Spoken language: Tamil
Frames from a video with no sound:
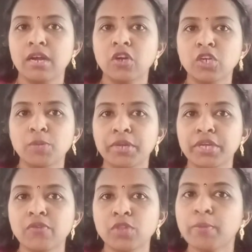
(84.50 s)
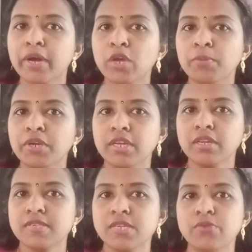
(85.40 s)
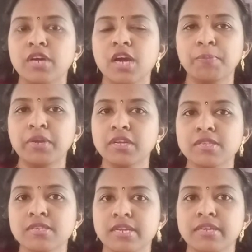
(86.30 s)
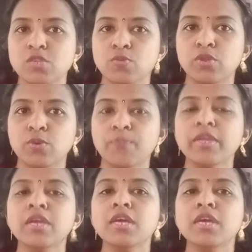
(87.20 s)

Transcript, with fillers: ஆட்டோமேட்டிக்காக வந்து பயோமெட்ரிக் ரிசீவ்டு அப்படின்ற ஸ்டேட்டஸ் வந்துடும்